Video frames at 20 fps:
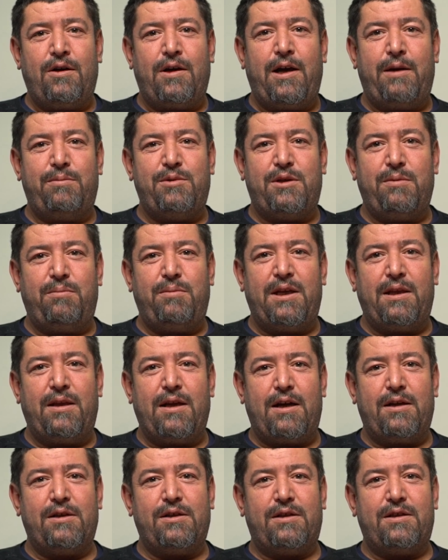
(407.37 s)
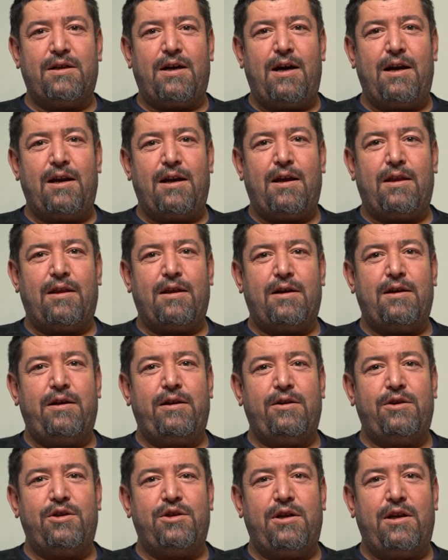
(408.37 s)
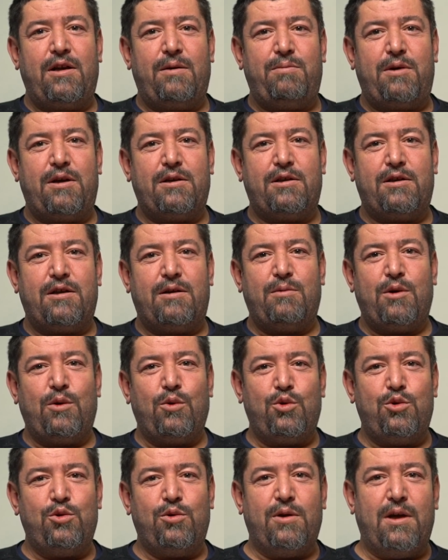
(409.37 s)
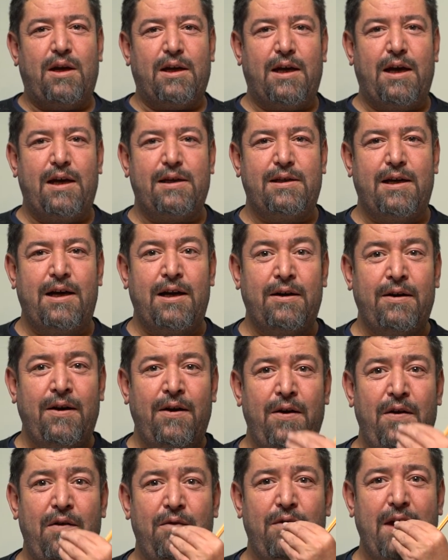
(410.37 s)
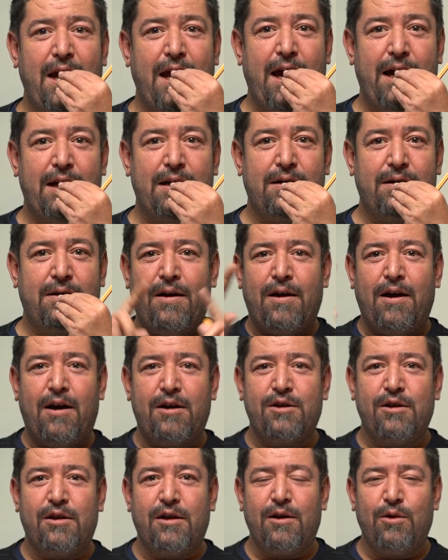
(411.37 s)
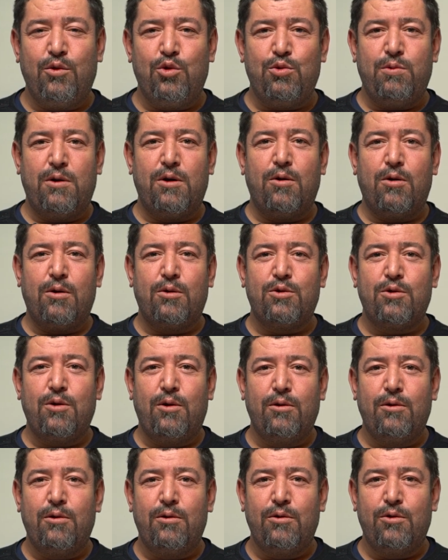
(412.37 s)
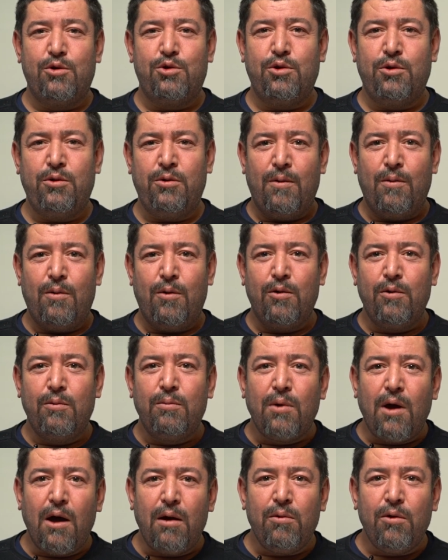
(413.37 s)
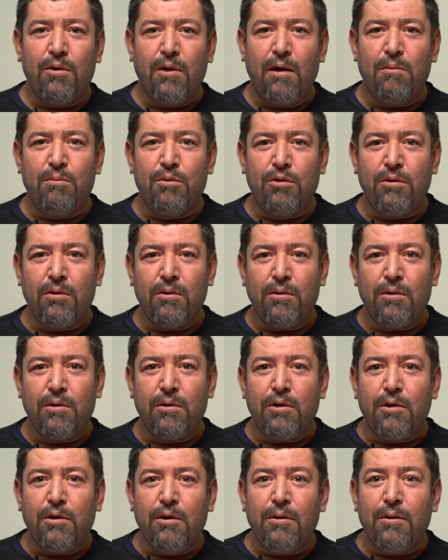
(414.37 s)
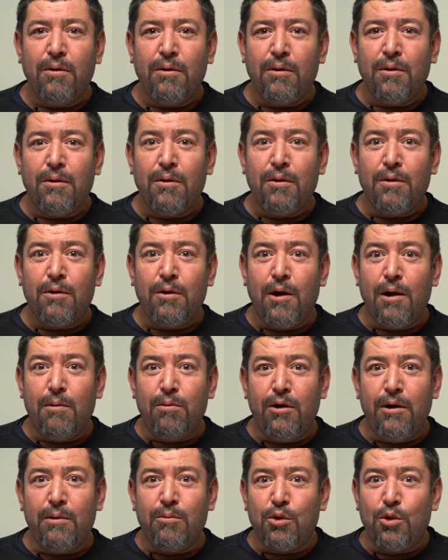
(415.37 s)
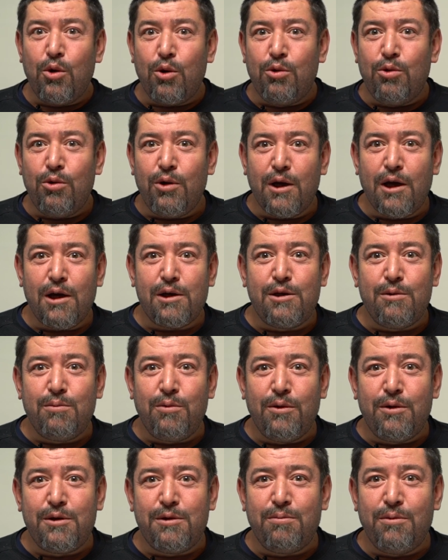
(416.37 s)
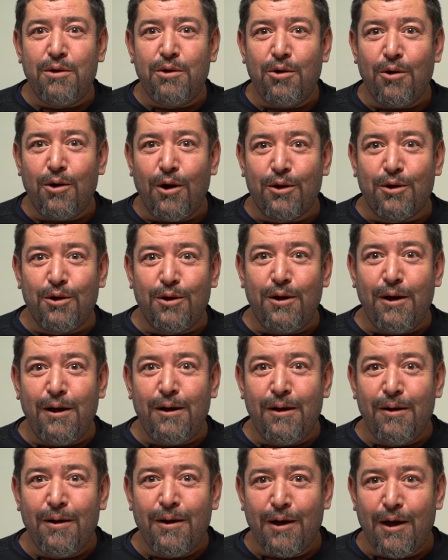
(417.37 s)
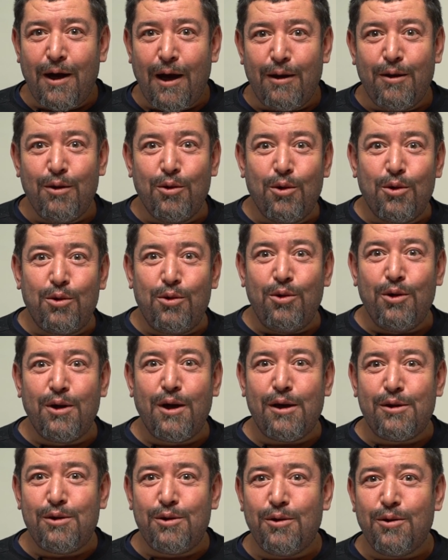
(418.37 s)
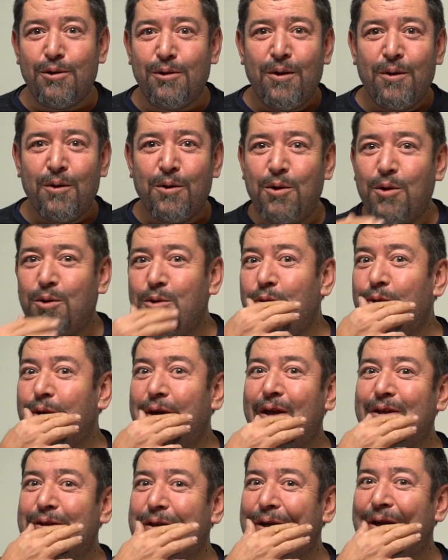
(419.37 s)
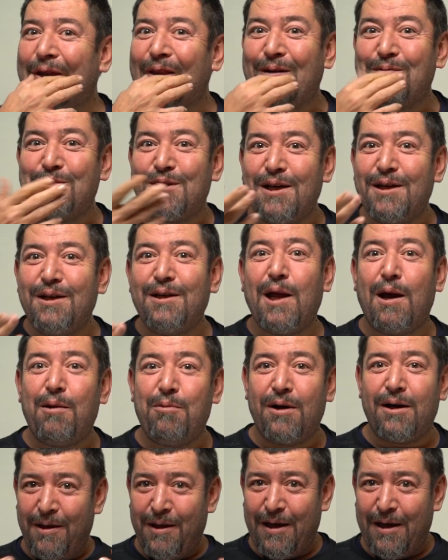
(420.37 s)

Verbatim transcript: Hepsi binlercesi aynı anda kılıcıyla pastırmayı ucundan keser ve yer. Karşıdaki düşman ordusu olduğunu düşün. Oğlum ne yapıyor lan bu? Atı kesip yiyor. Ne bileyim götünü kesip, kesip yiyor. Atı değil. Kendi götünü kesiyor. Götünü kesen adam senin abar.